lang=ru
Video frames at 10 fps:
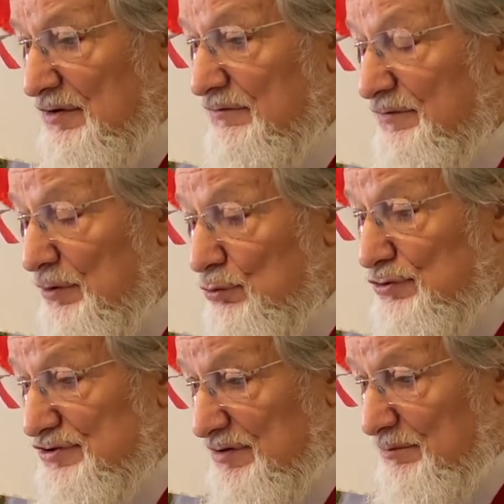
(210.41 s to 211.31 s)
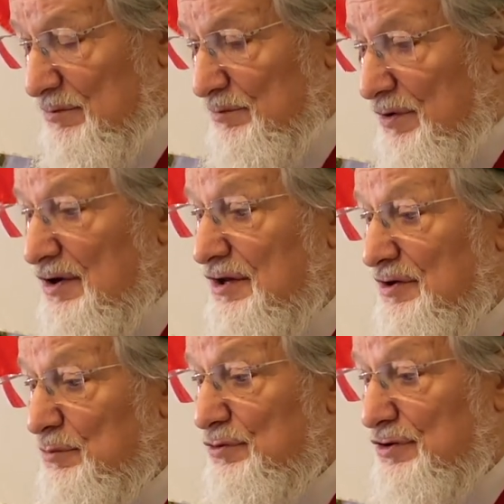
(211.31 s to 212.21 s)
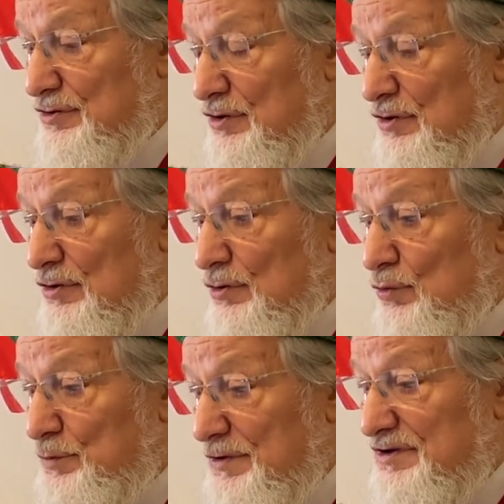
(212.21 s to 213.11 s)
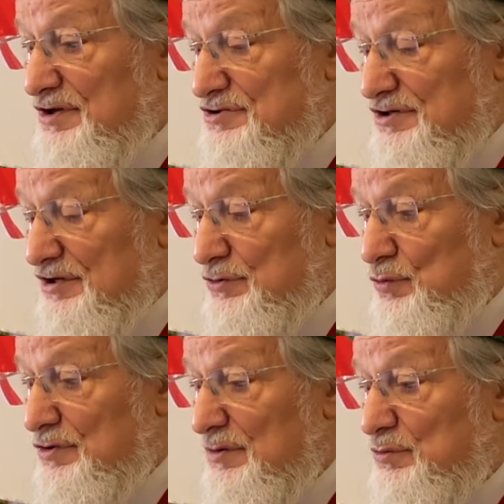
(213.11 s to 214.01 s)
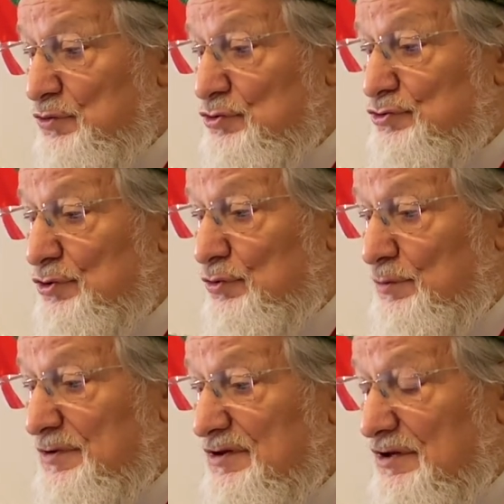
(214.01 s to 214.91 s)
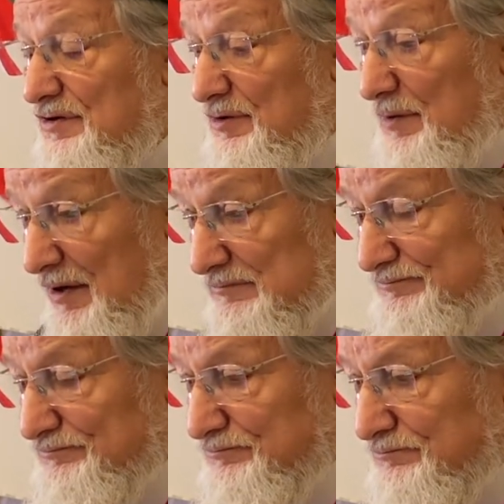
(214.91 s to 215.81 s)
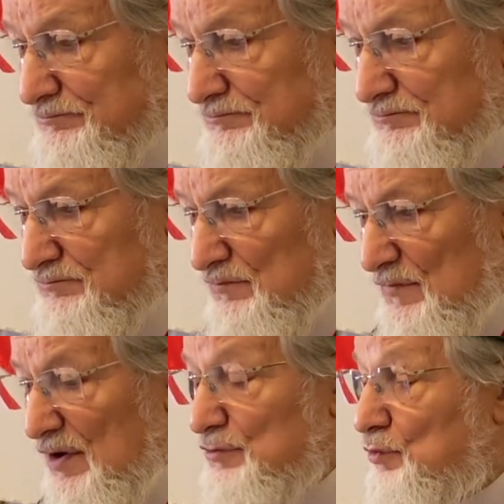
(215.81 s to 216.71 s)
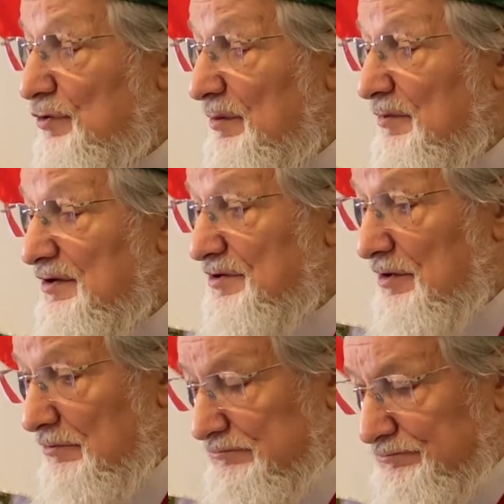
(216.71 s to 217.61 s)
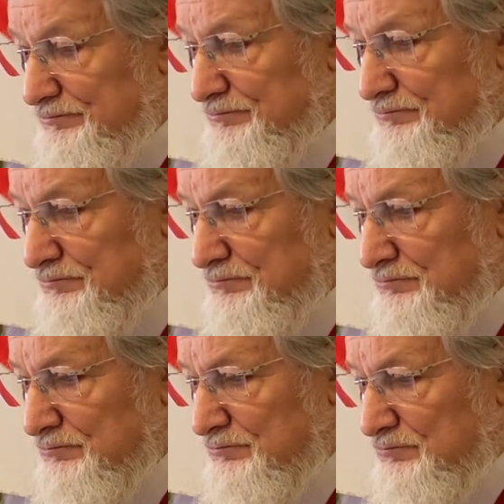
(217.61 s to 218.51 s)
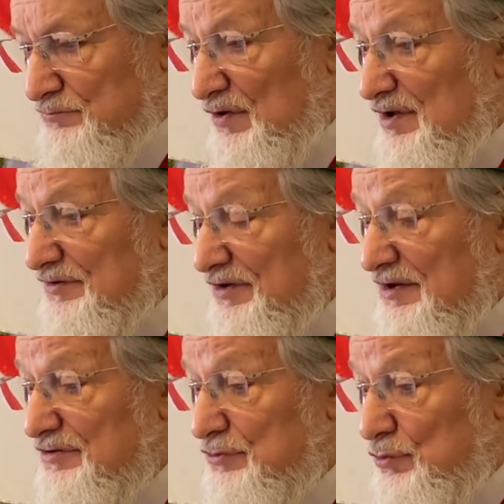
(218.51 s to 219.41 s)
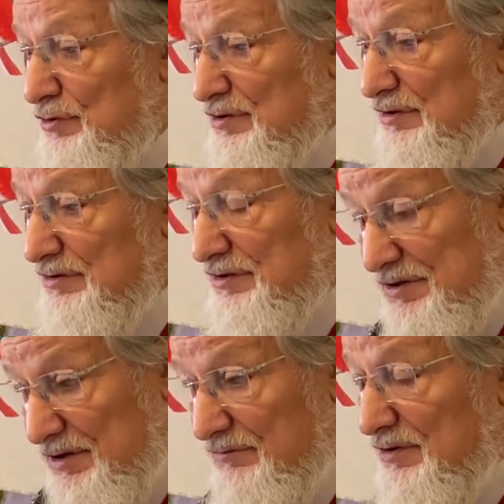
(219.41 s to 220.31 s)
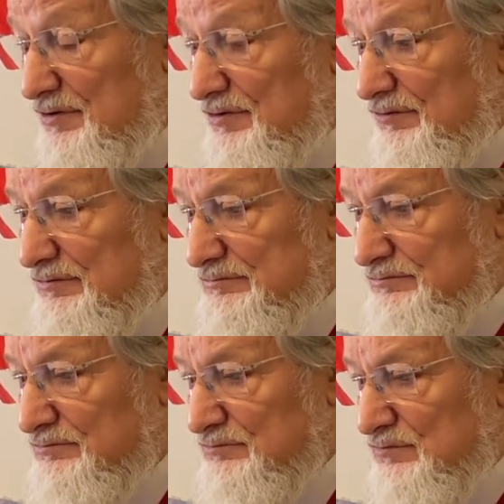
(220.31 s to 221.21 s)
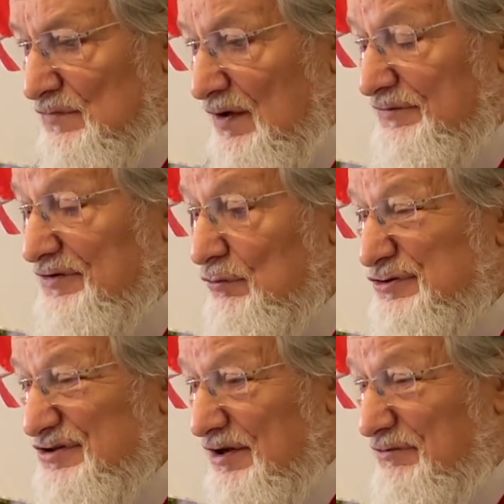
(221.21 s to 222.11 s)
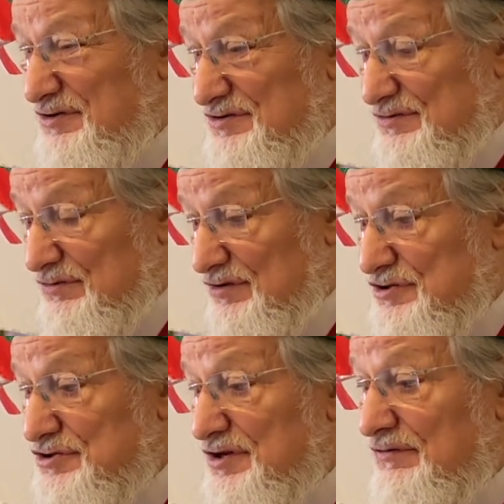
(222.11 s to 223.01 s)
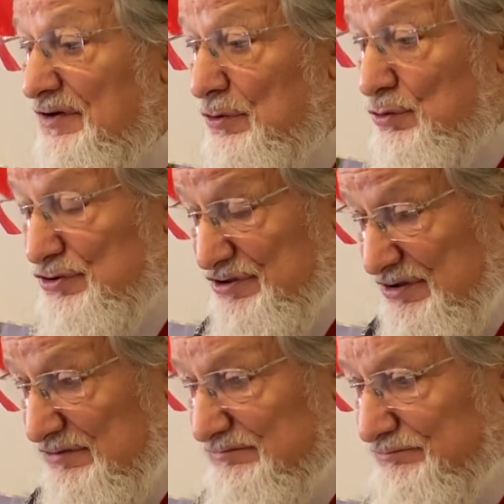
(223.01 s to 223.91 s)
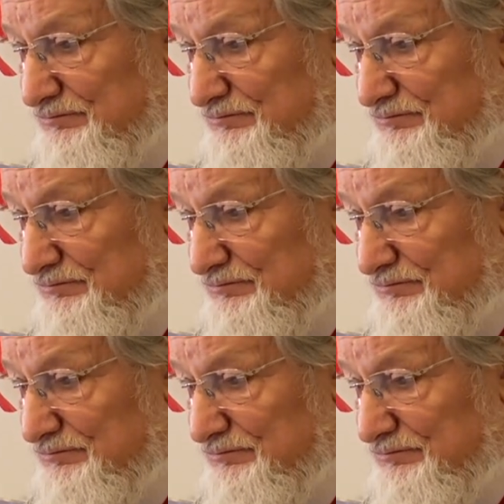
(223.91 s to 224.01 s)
верующим, пока не будет любить и желать другим то, что любит для себя. А другим это не касается только единоверцев, а всего человечества, даже неверующих.